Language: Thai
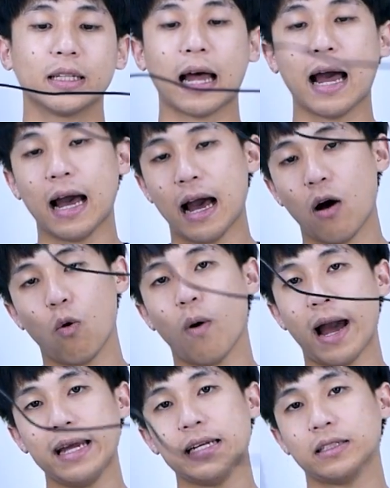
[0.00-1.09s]
ถ้าเอา
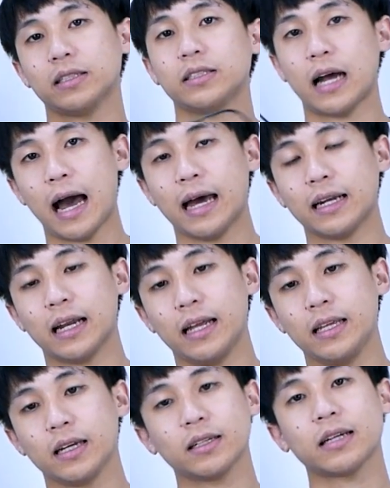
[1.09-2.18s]
ไว้อยากจะชาร์จอะไร
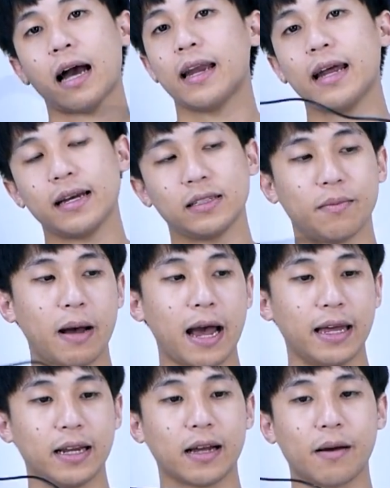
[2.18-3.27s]
อย่างนี้ก็ชาร์จได้สบาย
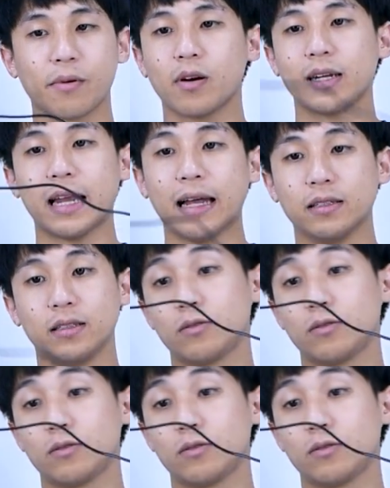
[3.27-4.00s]
นะครับก็ขนาด